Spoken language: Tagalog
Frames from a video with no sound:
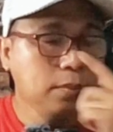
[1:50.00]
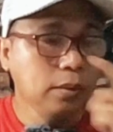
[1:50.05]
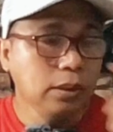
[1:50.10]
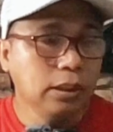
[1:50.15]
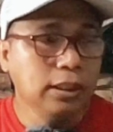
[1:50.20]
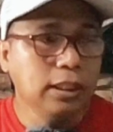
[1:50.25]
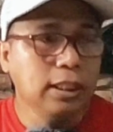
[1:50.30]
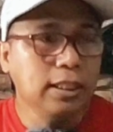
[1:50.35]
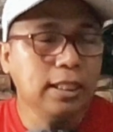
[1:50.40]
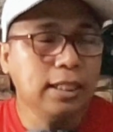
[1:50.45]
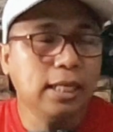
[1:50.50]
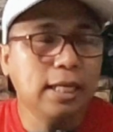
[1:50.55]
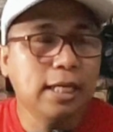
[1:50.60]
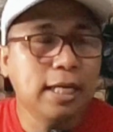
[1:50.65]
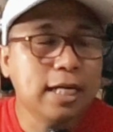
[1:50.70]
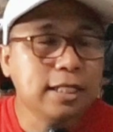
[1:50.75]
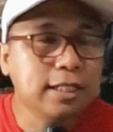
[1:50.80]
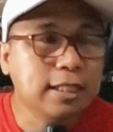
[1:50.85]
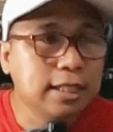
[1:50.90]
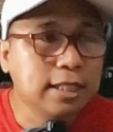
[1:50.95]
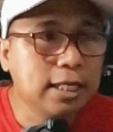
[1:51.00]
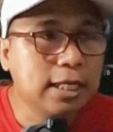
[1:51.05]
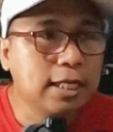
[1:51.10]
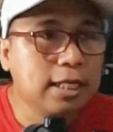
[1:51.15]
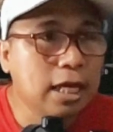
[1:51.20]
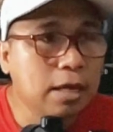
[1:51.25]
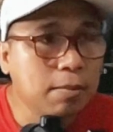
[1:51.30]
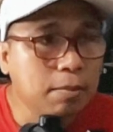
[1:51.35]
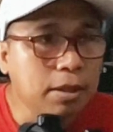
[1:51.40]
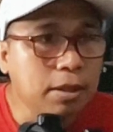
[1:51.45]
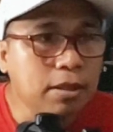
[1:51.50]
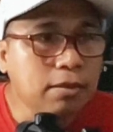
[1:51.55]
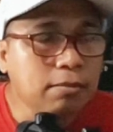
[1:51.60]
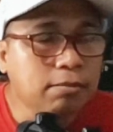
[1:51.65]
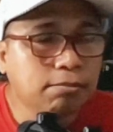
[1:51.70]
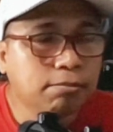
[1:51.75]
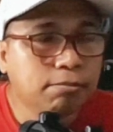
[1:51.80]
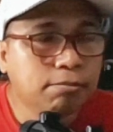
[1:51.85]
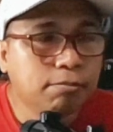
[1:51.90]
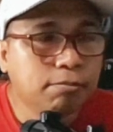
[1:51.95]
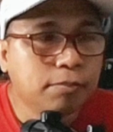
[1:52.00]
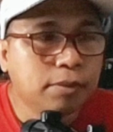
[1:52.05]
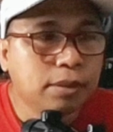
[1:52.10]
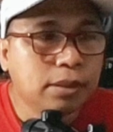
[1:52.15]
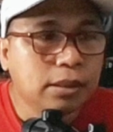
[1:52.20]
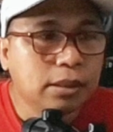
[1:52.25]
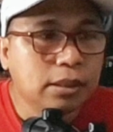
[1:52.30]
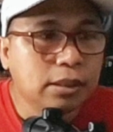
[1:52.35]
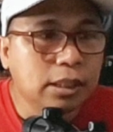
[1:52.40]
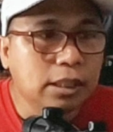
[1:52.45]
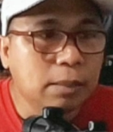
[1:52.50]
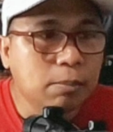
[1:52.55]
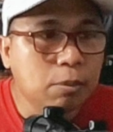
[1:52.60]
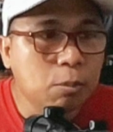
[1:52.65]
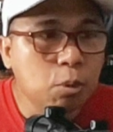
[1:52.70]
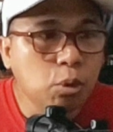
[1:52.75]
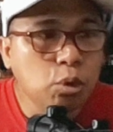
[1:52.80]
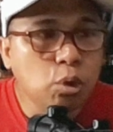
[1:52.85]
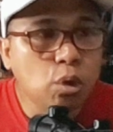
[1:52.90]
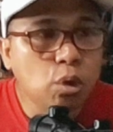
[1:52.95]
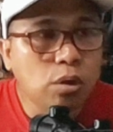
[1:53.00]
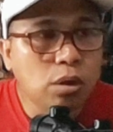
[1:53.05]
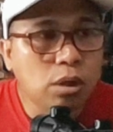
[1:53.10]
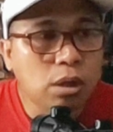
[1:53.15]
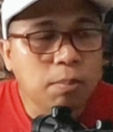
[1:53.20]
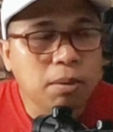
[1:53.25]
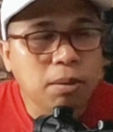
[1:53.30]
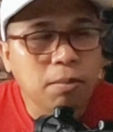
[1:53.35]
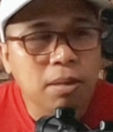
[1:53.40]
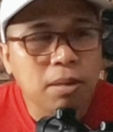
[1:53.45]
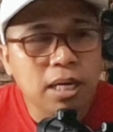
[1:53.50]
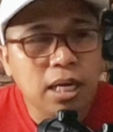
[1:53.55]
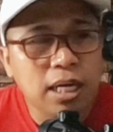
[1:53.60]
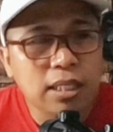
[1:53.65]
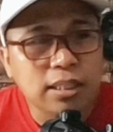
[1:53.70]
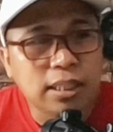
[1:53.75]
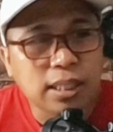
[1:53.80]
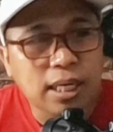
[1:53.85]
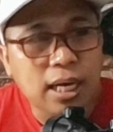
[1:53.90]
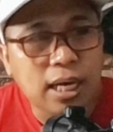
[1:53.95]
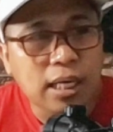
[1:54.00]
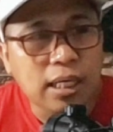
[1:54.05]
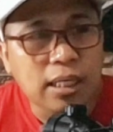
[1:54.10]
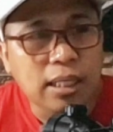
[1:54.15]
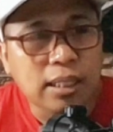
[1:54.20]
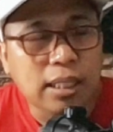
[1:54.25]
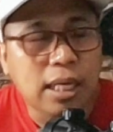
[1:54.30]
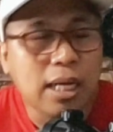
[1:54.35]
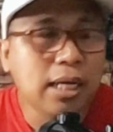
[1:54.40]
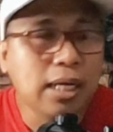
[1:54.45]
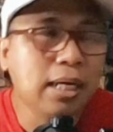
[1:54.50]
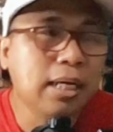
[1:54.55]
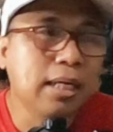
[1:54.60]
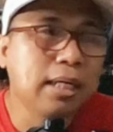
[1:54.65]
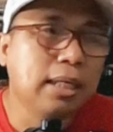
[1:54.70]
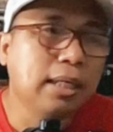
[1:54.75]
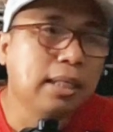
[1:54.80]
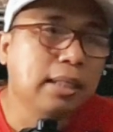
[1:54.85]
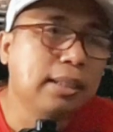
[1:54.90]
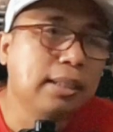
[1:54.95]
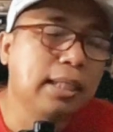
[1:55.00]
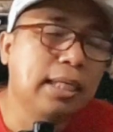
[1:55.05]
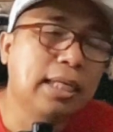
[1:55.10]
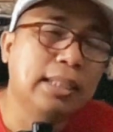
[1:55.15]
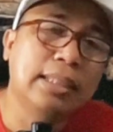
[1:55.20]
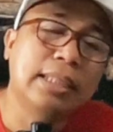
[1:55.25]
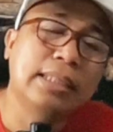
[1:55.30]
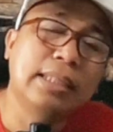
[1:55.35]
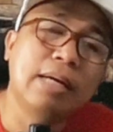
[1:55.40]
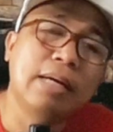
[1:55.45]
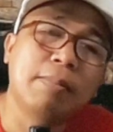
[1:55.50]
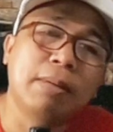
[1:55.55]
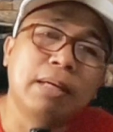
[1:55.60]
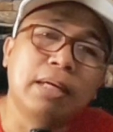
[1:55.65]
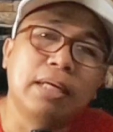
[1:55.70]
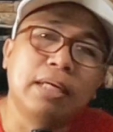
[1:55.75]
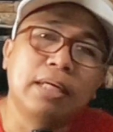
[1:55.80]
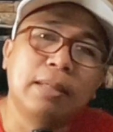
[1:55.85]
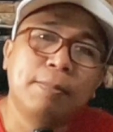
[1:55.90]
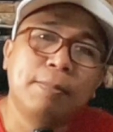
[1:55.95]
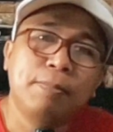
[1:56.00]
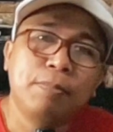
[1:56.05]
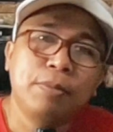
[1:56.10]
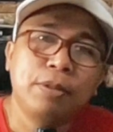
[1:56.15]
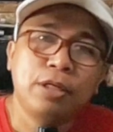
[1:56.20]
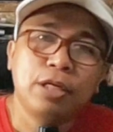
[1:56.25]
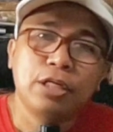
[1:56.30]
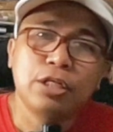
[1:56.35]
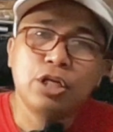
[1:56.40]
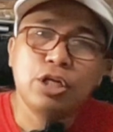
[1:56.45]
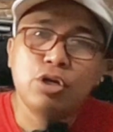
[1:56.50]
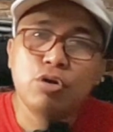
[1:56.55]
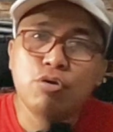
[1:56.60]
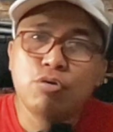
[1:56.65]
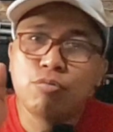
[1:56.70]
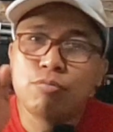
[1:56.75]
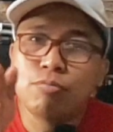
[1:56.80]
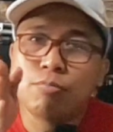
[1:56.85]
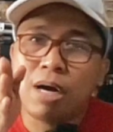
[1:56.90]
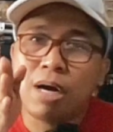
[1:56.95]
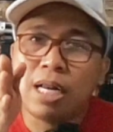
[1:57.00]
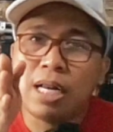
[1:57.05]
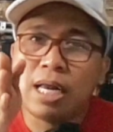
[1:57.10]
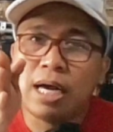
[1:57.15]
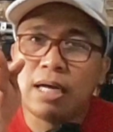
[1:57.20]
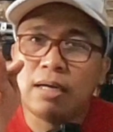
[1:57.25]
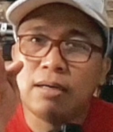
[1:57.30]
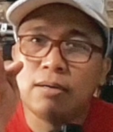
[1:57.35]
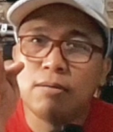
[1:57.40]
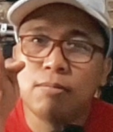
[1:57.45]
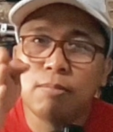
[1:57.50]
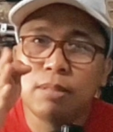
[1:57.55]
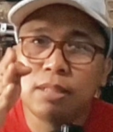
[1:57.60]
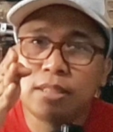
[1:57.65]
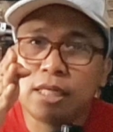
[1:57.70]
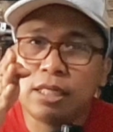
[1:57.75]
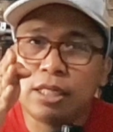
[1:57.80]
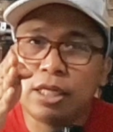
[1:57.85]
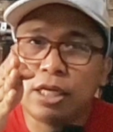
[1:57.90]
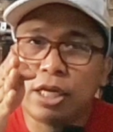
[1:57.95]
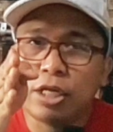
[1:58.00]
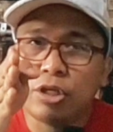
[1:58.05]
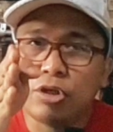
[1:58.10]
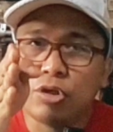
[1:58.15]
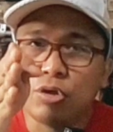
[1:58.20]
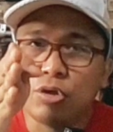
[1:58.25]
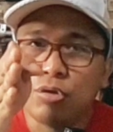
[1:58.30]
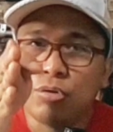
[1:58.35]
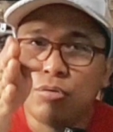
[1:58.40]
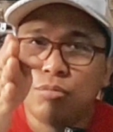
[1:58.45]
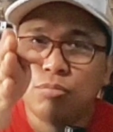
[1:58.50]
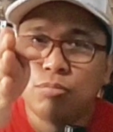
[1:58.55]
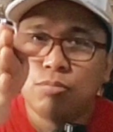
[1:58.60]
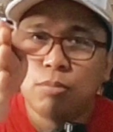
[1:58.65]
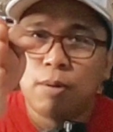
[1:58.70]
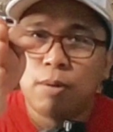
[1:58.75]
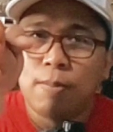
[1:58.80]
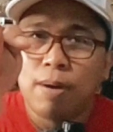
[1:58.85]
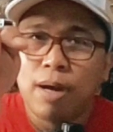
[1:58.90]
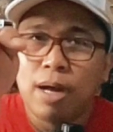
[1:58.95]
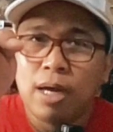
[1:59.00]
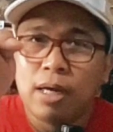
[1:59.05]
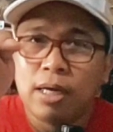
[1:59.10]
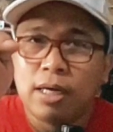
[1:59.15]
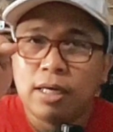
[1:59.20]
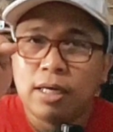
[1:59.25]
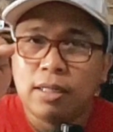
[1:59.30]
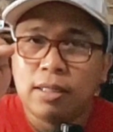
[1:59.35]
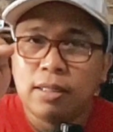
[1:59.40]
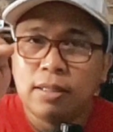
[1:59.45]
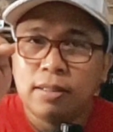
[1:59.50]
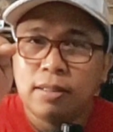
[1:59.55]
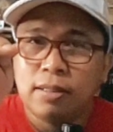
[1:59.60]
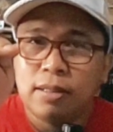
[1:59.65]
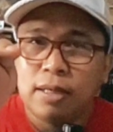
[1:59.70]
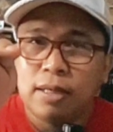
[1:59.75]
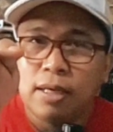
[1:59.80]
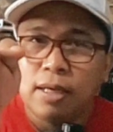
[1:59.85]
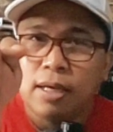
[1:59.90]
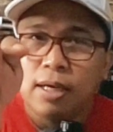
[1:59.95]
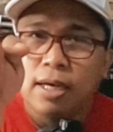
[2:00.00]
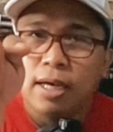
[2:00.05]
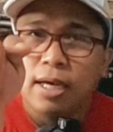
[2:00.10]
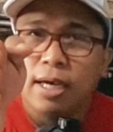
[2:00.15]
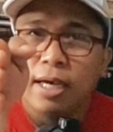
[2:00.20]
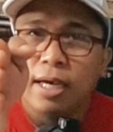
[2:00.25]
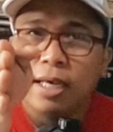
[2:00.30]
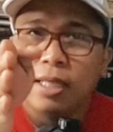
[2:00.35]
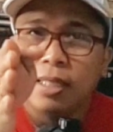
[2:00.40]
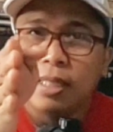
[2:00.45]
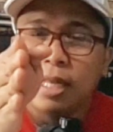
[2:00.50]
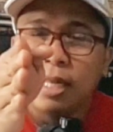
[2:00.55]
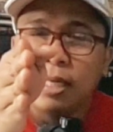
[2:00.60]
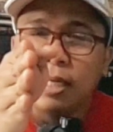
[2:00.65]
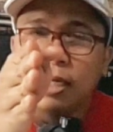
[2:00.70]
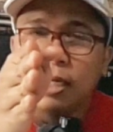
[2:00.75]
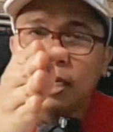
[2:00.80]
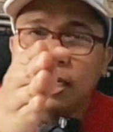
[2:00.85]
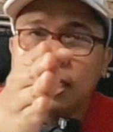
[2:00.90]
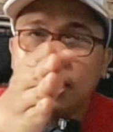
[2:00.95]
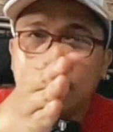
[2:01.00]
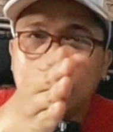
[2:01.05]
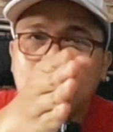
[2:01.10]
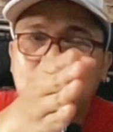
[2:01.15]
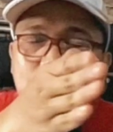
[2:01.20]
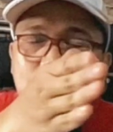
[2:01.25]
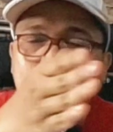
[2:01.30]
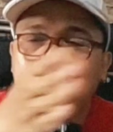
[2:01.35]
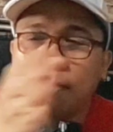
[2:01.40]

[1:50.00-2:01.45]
Kasi naranasan na rin namin na pumutok kapag malakas ang hangin, talagang hindi ka tatama. Kasi yung bala, bis na diretso, pag mahangin, eh talagang